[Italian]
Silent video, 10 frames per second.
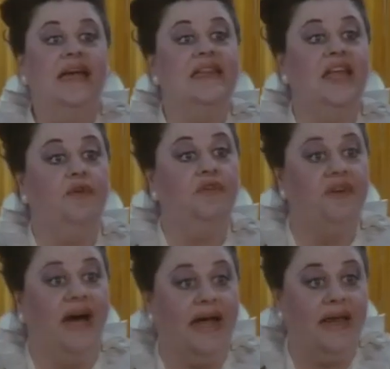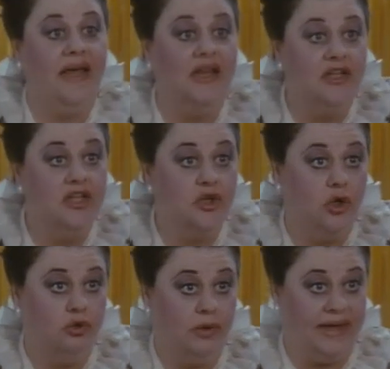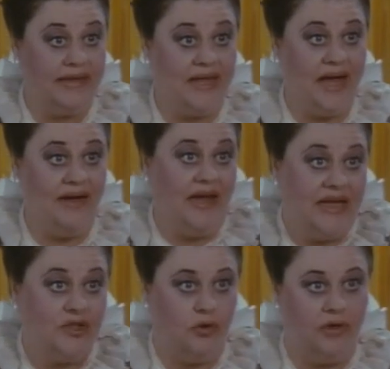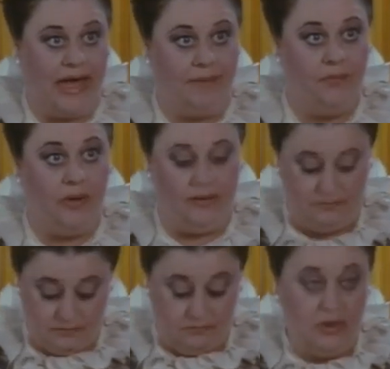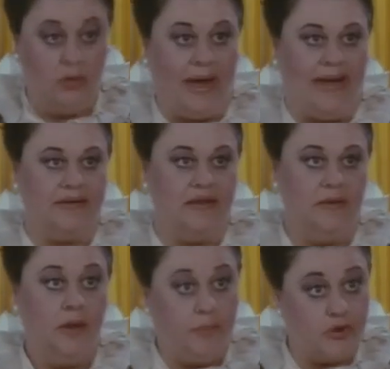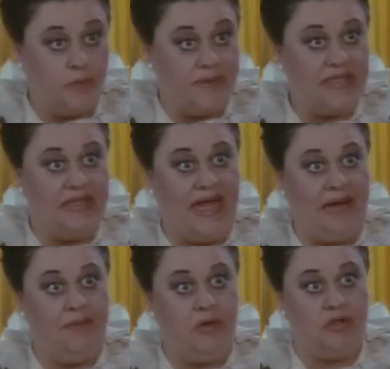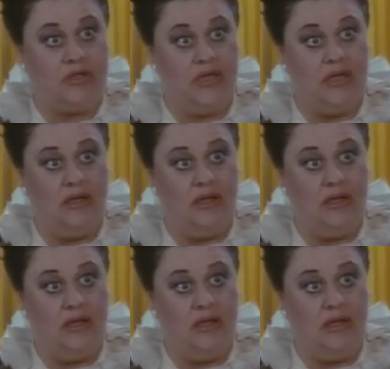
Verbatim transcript: Devo fare il 18 a Catania la sonnambula. Mi guardi. Posso presentarmi così?